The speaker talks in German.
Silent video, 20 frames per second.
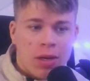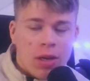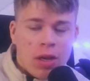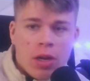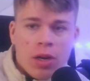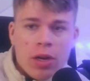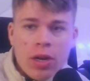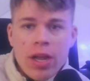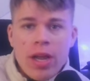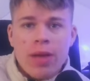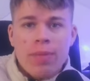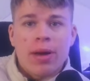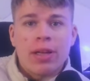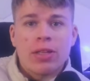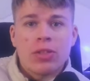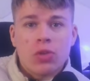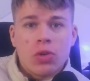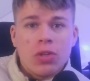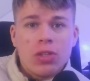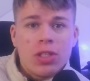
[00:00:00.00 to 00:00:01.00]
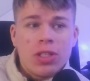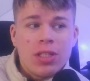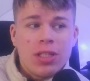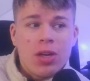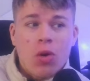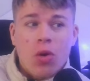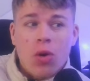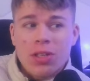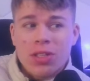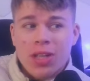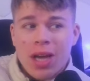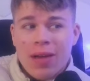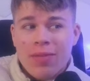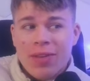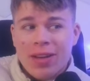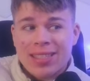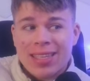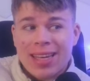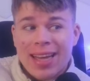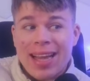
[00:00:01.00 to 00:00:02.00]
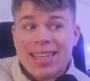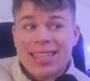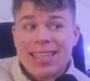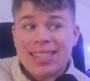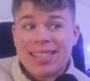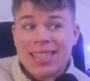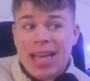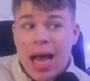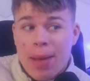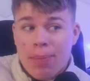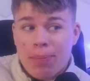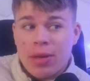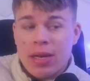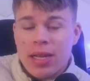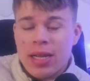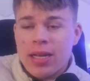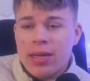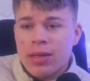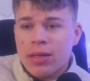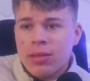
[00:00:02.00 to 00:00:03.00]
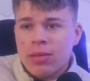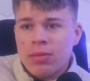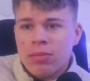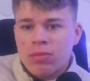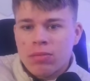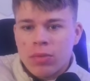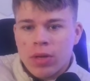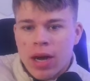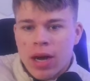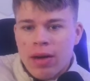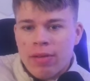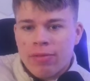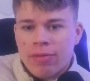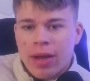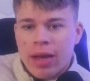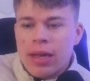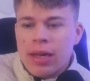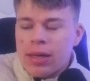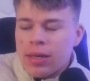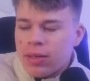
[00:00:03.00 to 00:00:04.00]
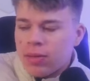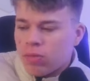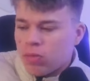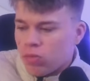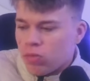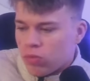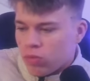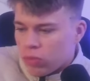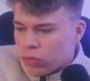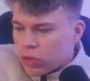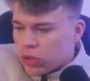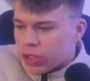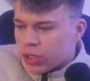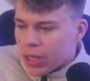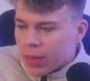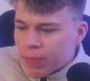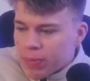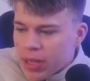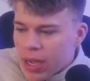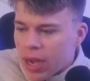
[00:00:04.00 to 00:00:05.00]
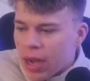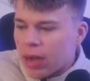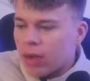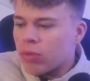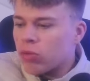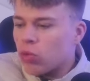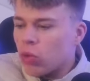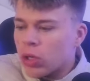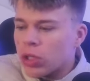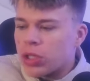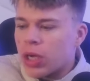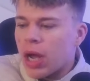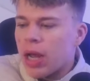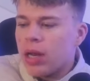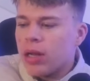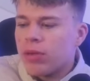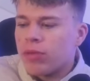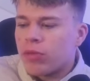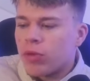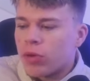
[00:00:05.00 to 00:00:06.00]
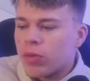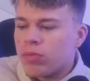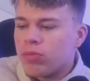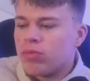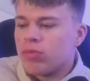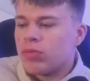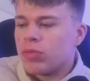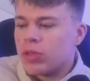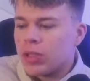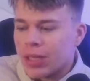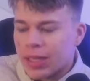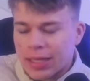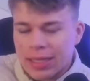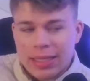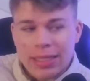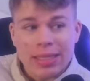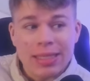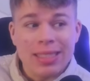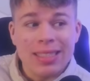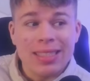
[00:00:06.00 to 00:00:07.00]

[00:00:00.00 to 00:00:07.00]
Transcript: Nee, man sollte die Leute einfach direkt jetzt ablehnen, ja, weil es gibt ja Urteile von Gerichten,